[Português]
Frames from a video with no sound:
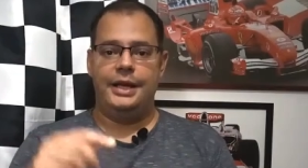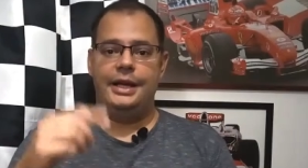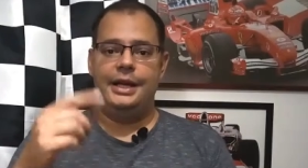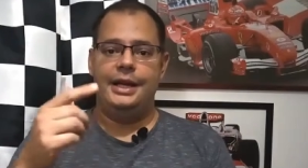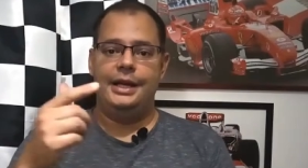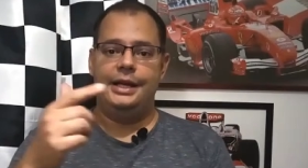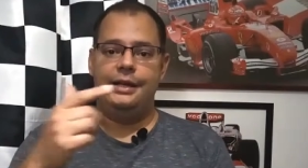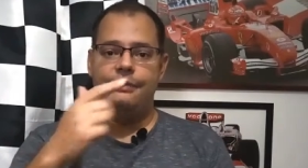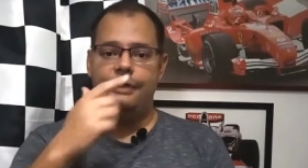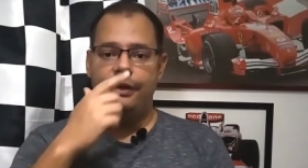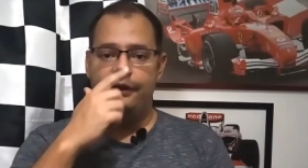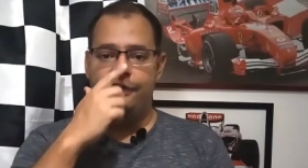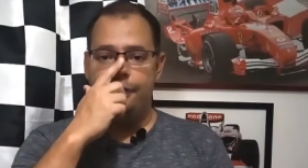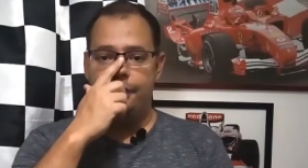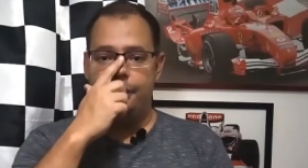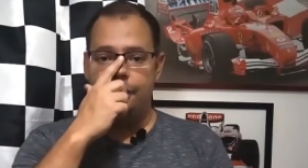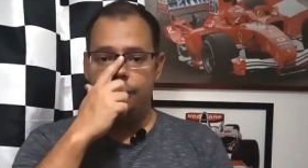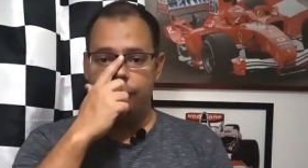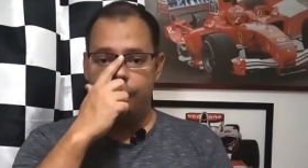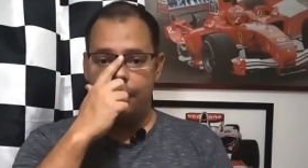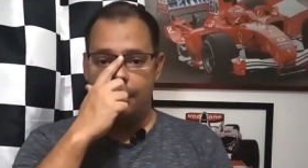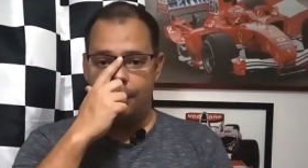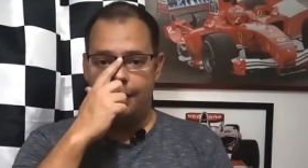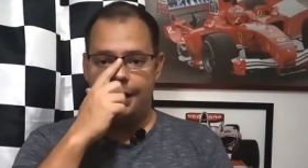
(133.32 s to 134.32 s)
Ele vai se
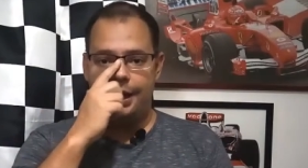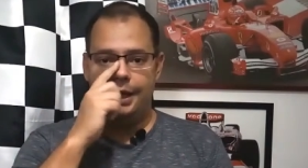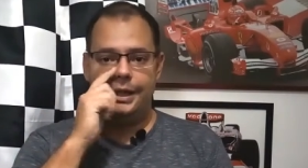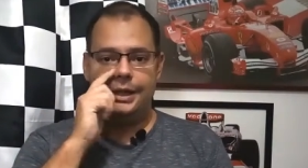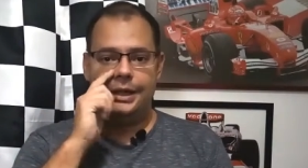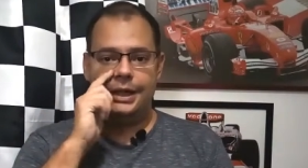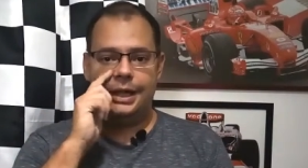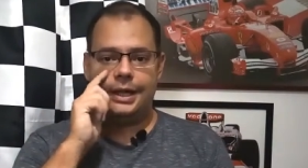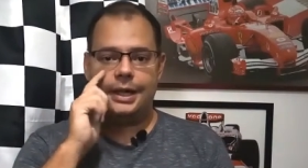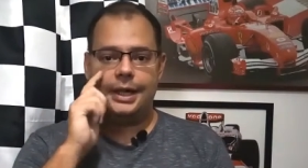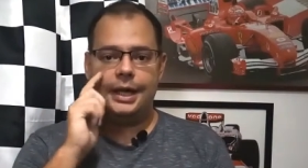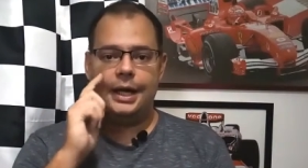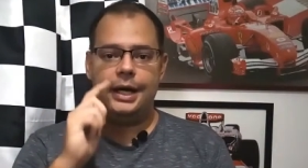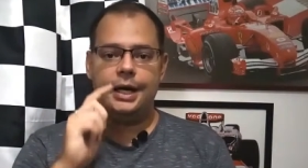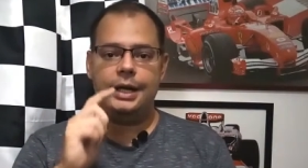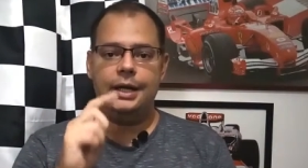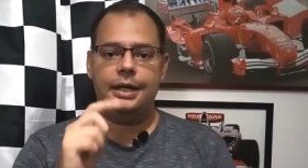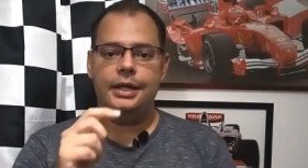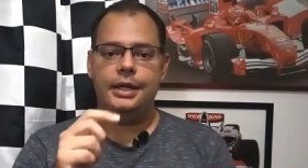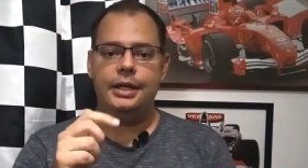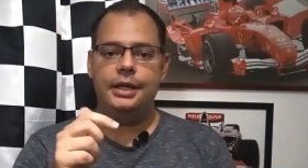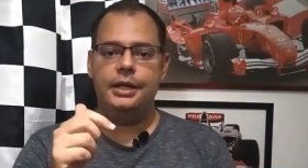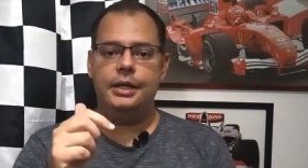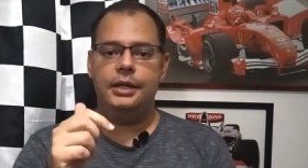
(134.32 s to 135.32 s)
dedicar ao Rally Dakar
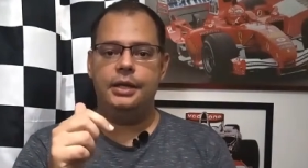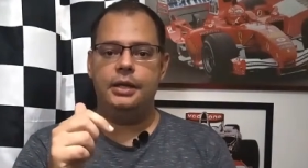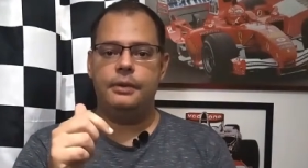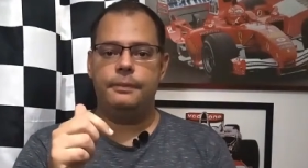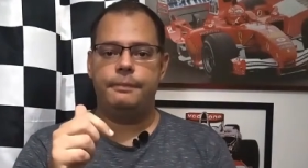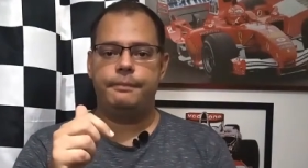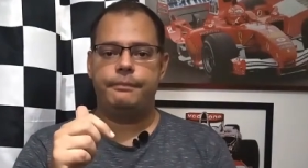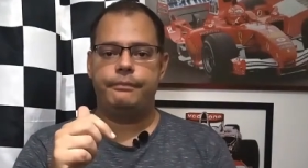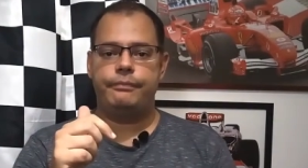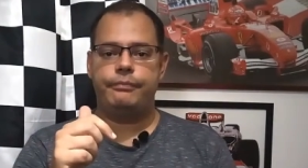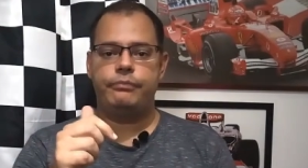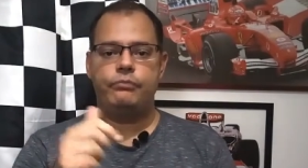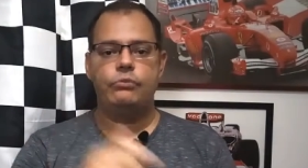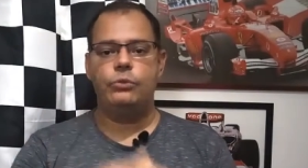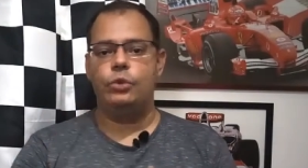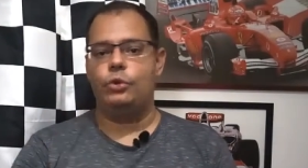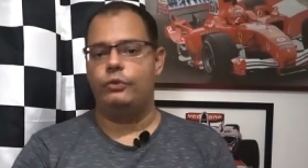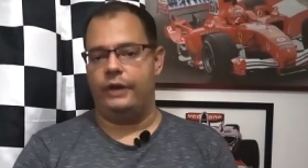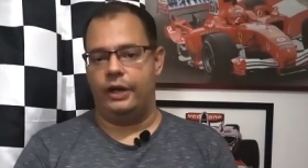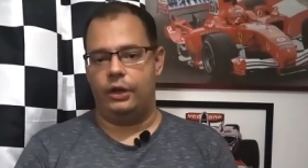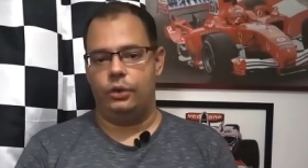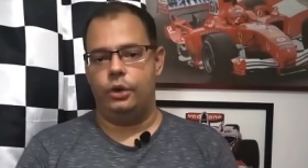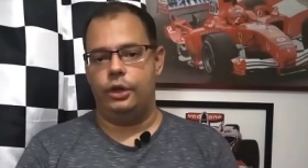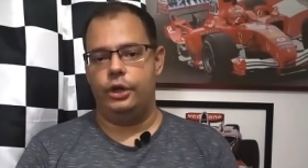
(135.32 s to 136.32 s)
e não
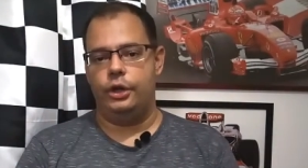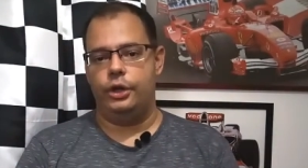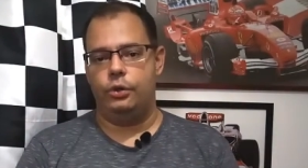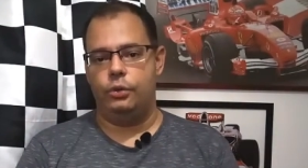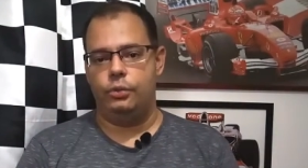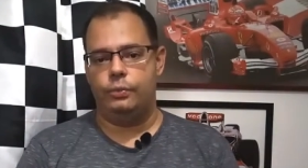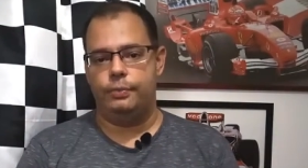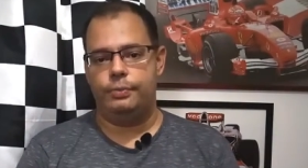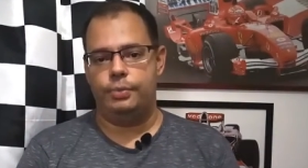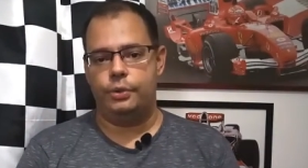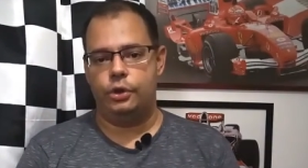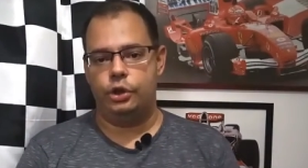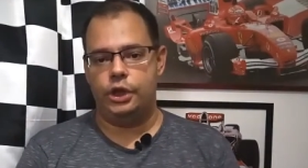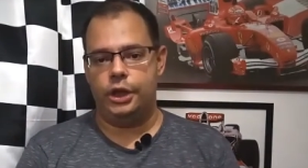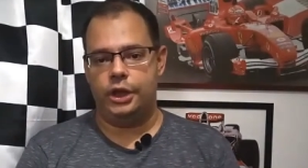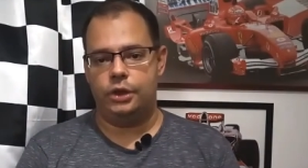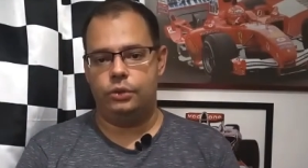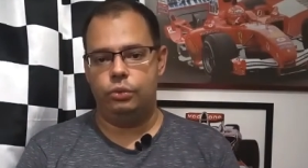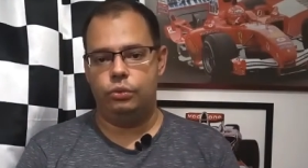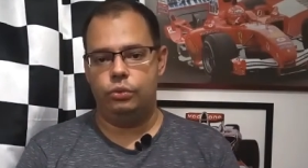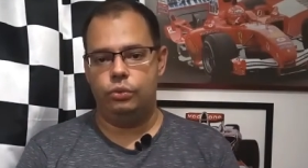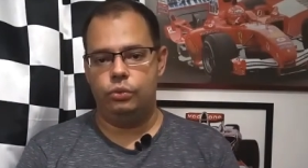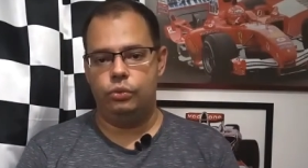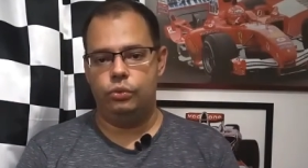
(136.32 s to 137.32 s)
vai correr o
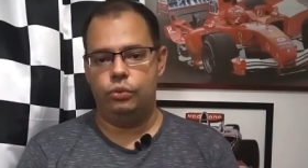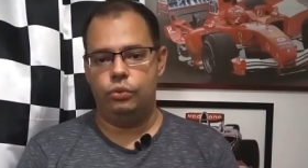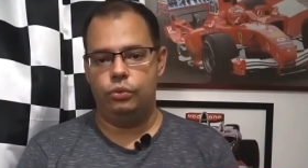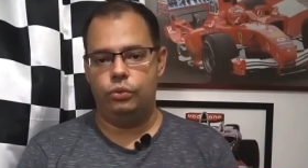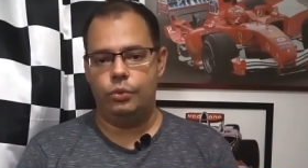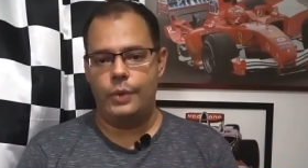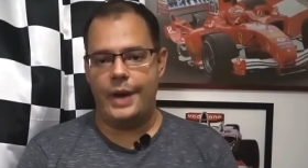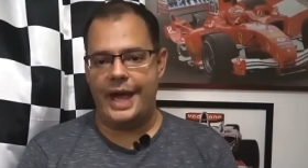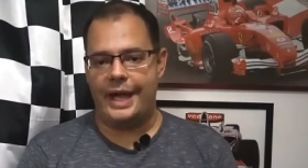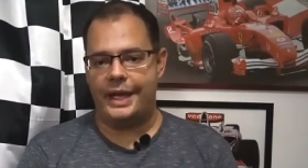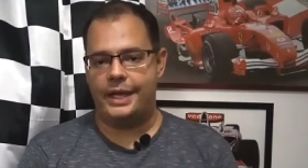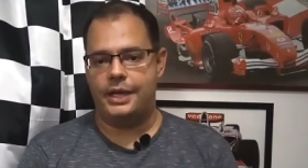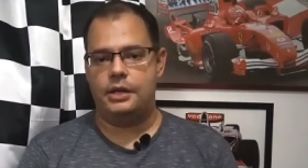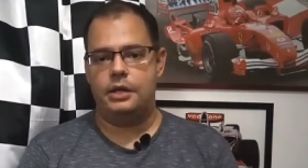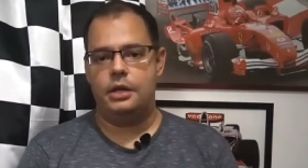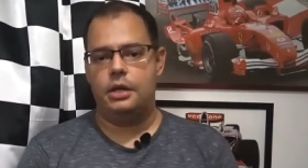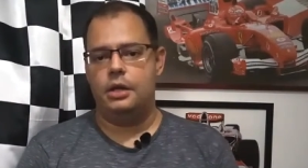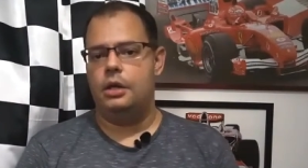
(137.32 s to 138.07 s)
projeto do, do EC.